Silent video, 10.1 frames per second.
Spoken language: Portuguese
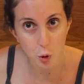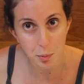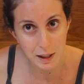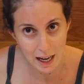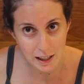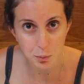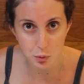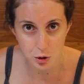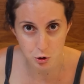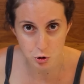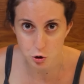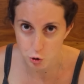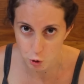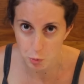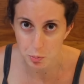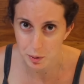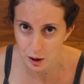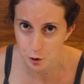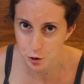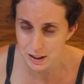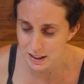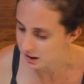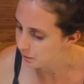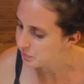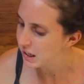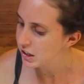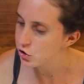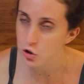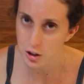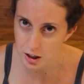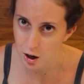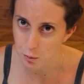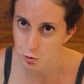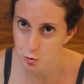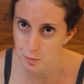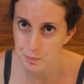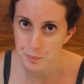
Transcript: Obrigada por isso, desculpe pela grosseria. Desligamos.